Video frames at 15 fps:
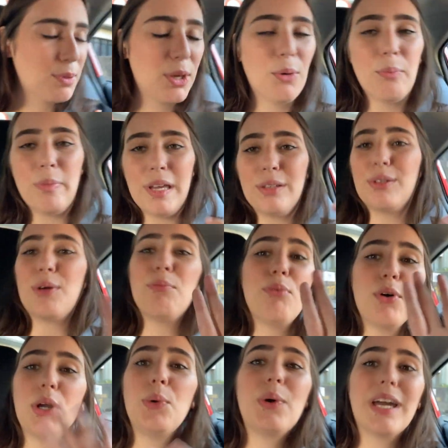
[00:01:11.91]
Porque o Pedro é um
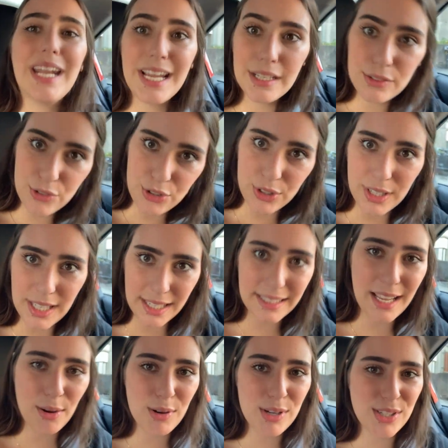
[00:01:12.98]
pouco grande, que ele
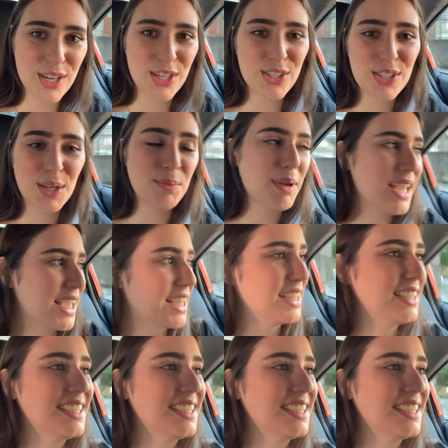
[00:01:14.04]
tá com a gente também.